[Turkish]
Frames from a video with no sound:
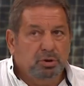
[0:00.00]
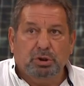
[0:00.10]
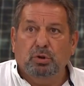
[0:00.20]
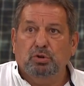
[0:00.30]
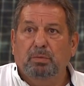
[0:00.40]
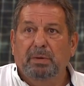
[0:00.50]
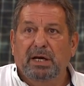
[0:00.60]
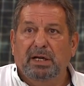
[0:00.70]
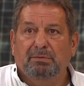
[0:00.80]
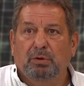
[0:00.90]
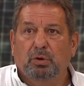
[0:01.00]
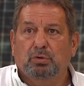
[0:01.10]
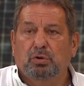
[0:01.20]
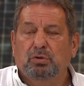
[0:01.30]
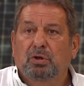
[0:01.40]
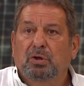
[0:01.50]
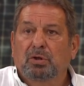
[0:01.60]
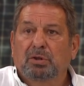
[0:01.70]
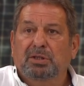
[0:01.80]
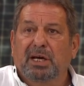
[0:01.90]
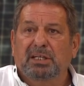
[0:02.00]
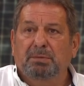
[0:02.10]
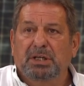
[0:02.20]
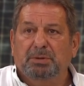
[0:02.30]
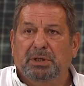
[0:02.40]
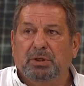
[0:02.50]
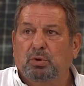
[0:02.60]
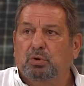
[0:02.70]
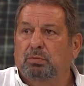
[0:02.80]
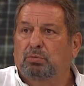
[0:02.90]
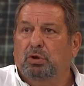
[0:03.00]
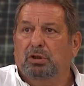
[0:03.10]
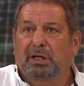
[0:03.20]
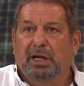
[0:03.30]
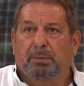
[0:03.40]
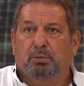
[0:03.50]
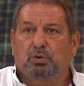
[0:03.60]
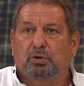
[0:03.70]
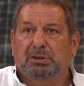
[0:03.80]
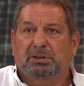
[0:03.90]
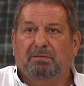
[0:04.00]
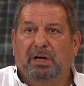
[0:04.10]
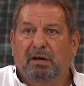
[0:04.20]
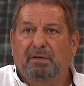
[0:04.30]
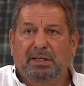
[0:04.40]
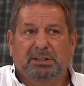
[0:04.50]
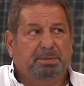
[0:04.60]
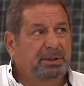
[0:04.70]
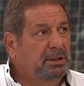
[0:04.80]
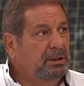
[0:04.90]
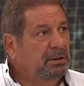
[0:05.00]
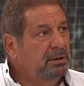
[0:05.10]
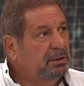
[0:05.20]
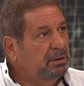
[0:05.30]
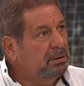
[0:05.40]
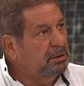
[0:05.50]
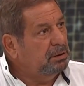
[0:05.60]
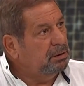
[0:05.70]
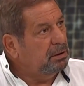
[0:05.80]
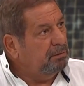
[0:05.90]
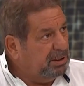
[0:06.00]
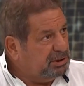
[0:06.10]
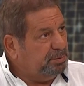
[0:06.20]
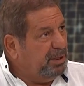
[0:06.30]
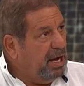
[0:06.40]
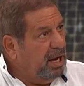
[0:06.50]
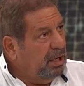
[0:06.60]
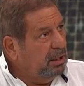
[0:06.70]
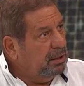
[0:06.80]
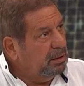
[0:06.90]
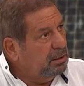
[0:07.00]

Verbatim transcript: Çıkıyorsun beyanat veriyorsun. Sen kime hizmet ediyorsun? Bu konuda ne yapıyorsun? İsim ver. E ver ismi. Ver ismi ya.